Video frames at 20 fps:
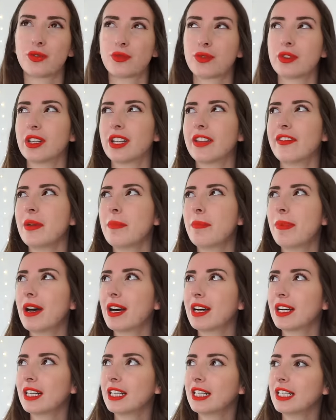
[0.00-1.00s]
Je vous en avais
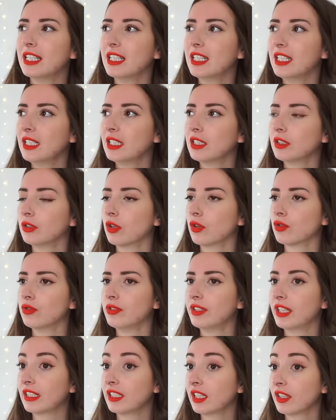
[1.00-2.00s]
parlé dans
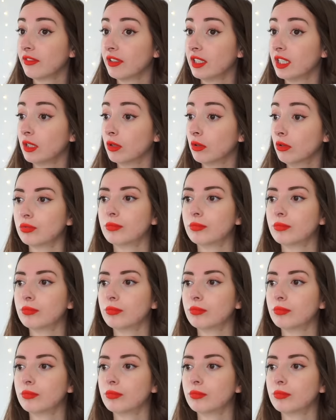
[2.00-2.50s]
une dernière vidéo,